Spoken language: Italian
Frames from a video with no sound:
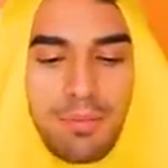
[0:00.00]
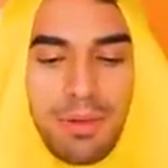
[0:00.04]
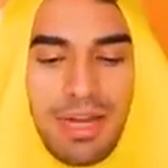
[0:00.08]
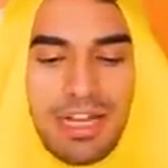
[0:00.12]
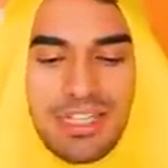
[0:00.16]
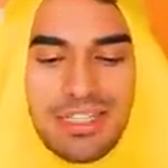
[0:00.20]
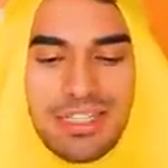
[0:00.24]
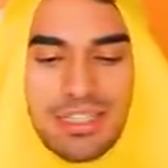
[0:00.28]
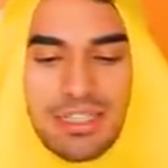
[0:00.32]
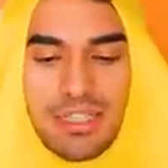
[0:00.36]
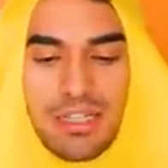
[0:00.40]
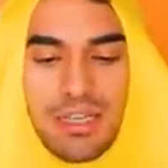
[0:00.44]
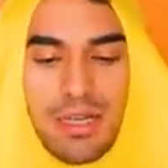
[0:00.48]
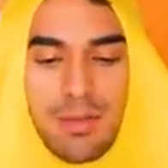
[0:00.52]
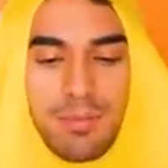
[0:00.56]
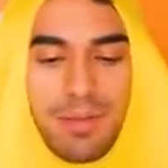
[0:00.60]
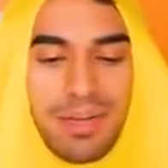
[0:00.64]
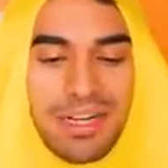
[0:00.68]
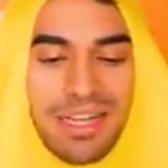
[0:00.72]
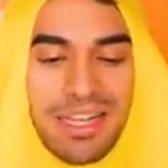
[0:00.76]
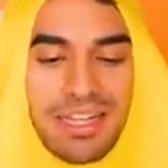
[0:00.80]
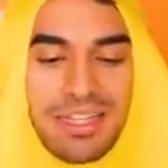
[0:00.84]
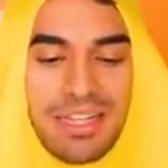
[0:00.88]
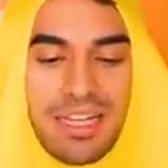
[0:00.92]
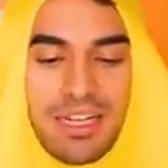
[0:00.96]
Pass,
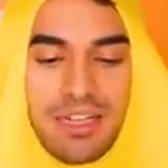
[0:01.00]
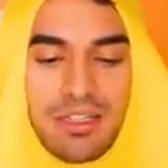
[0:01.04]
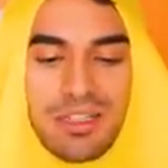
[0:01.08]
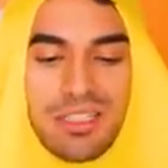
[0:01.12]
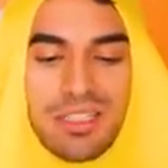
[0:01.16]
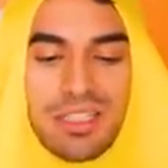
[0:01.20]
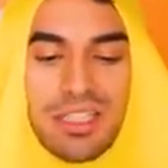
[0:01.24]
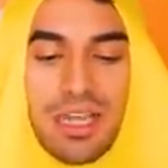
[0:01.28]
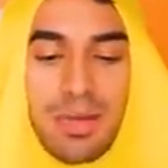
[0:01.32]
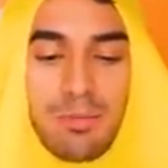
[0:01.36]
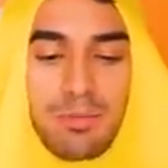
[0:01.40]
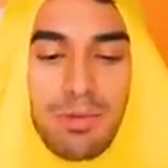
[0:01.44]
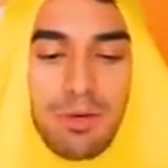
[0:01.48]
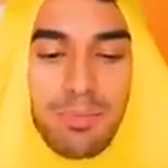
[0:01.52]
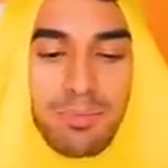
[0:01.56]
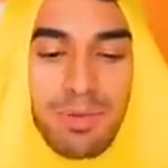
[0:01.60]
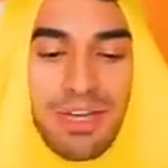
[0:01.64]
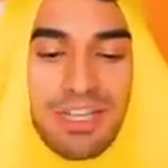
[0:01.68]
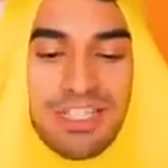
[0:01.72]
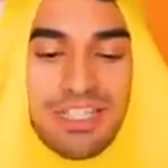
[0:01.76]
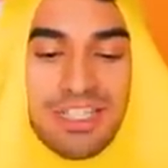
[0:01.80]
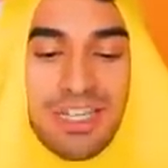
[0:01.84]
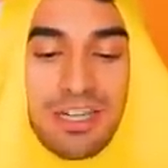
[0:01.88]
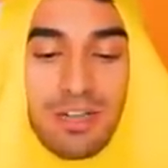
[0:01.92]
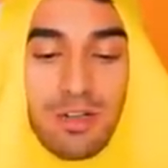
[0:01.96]
perché nello Stumble
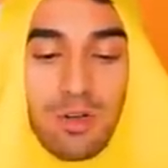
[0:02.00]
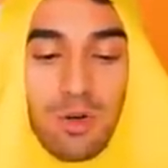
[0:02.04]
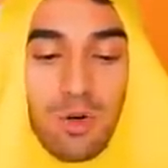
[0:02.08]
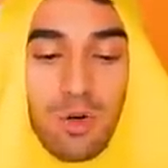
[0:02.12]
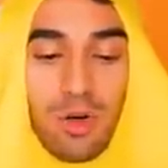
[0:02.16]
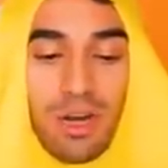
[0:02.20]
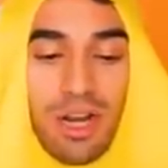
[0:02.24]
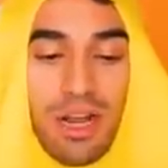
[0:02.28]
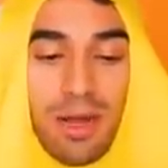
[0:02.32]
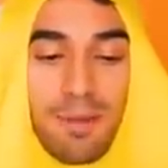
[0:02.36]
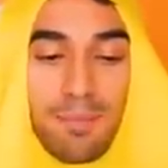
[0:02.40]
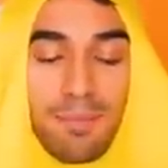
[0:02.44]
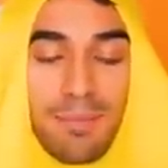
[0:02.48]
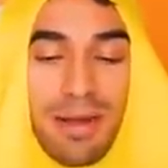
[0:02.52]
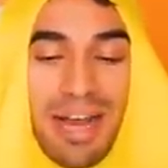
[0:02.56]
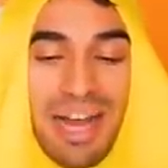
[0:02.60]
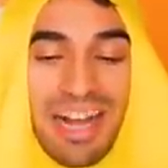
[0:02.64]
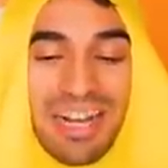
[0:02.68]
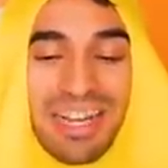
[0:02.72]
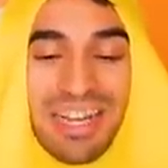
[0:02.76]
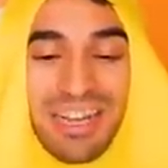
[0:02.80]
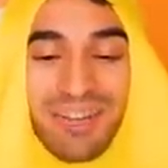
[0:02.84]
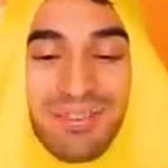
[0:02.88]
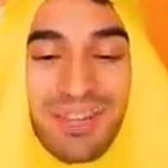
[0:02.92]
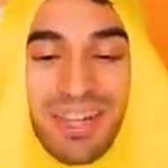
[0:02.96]
Pass ancora
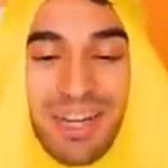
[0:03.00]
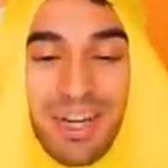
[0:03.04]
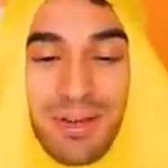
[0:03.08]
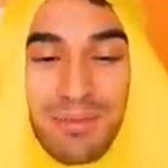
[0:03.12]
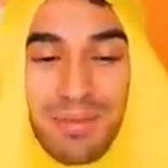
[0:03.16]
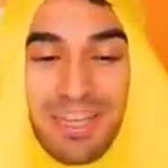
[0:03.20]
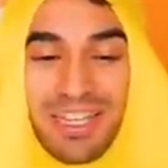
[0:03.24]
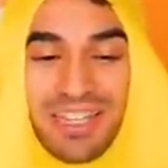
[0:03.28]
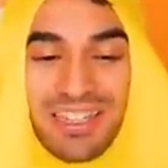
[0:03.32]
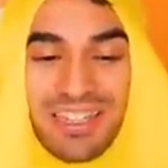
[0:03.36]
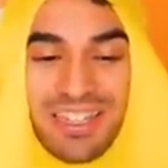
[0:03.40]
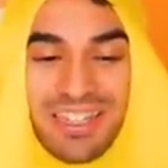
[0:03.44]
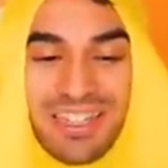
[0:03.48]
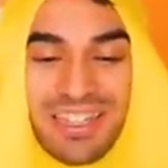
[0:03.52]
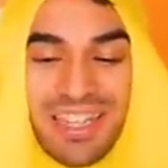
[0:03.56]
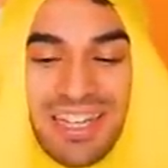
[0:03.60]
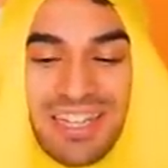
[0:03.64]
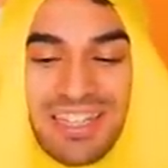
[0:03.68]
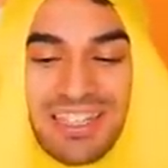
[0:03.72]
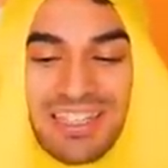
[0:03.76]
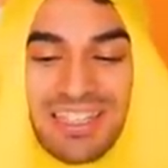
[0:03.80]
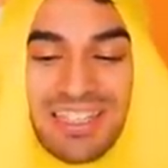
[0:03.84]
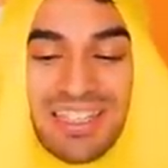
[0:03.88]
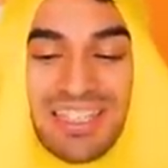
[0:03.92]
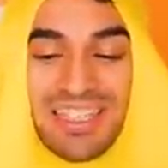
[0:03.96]
manca veramente
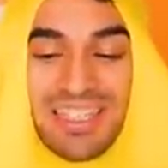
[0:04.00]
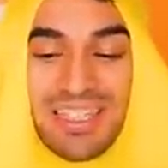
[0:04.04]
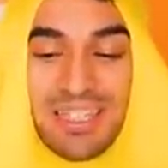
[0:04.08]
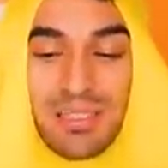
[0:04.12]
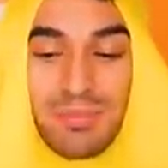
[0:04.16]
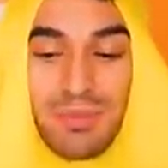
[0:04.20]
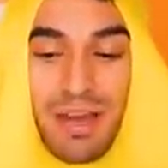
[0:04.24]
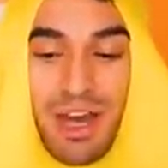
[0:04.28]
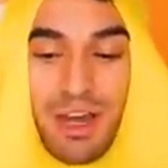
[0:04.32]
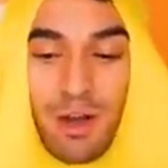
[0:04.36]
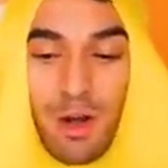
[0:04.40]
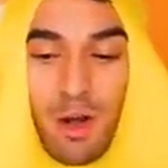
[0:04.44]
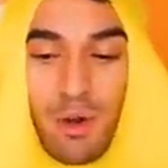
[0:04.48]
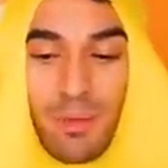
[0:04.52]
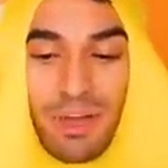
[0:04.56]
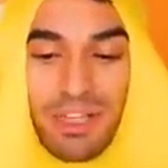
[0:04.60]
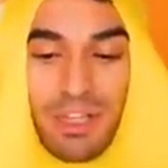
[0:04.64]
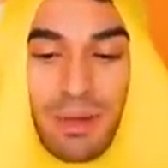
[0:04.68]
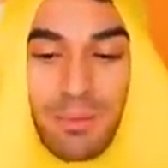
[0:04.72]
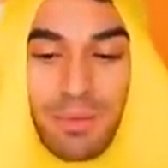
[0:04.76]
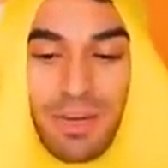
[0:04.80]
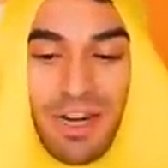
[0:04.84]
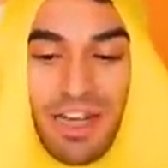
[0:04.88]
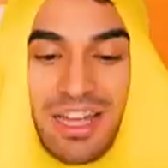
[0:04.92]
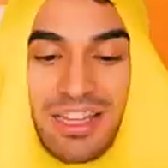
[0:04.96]
tantissima roba
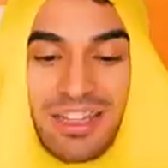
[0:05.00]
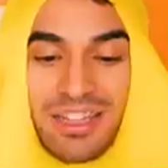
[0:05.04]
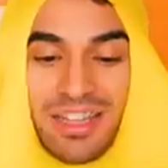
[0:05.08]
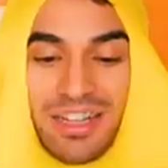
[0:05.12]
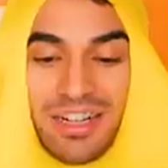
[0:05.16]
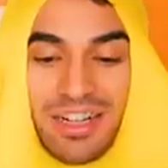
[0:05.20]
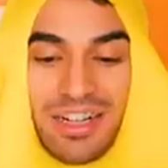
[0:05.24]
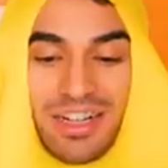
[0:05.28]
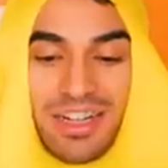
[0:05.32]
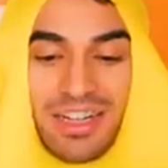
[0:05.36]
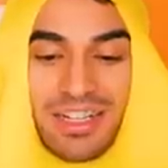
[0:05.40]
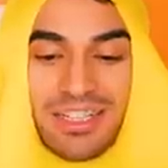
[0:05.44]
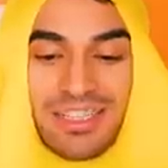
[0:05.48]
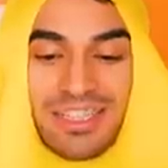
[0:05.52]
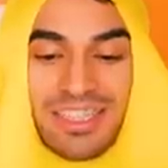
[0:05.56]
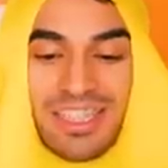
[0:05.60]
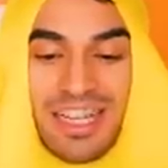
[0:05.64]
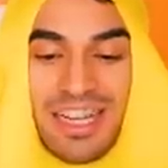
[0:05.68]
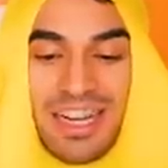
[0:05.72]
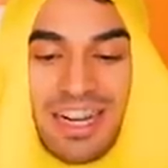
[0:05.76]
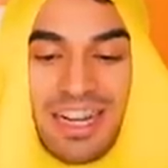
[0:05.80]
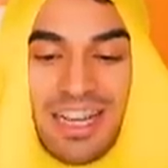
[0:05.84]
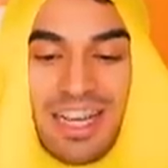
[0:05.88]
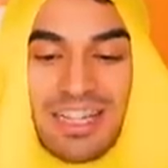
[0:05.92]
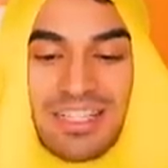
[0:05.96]
da prendere, eh.
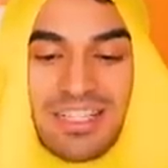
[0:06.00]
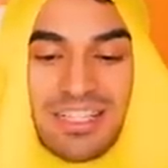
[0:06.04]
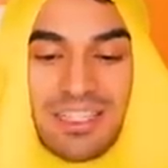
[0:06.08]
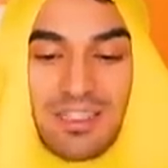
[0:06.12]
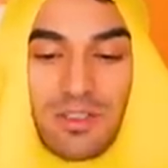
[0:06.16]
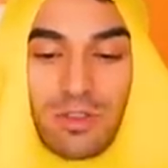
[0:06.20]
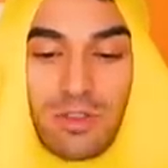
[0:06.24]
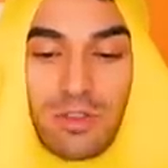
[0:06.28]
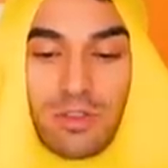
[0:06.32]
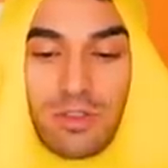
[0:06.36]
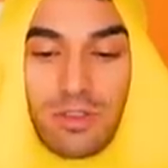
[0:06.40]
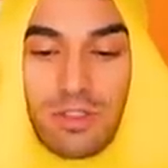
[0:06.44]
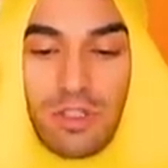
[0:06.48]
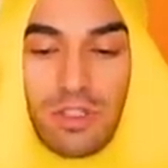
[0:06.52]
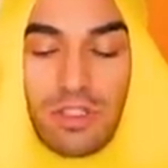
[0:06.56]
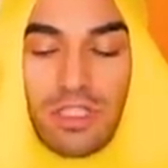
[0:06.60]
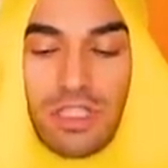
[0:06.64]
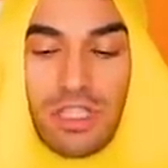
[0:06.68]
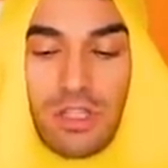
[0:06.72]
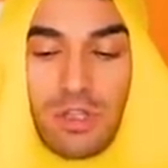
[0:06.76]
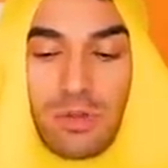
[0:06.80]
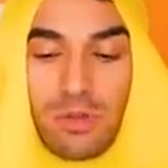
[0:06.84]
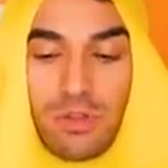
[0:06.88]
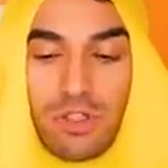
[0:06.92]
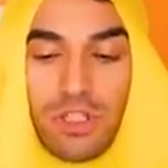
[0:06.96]
Cioè, ragazzi, io non so
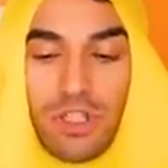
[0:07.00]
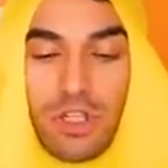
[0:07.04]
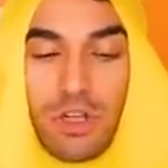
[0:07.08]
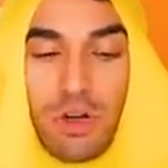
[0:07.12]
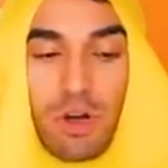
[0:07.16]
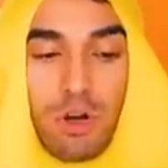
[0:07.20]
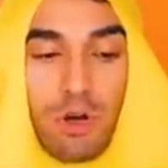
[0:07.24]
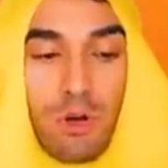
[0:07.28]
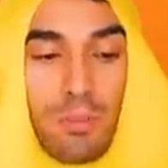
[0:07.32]
se riuscirò a